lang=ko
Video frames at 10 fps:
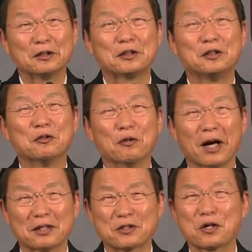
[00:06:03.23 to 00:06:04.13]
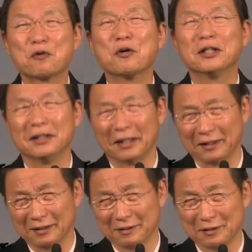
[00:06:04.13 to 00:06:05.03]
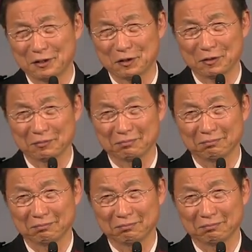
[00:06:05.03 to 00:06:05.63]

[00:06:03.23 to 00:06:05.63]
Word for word: 그 기도가 서원이 됐던 거죠.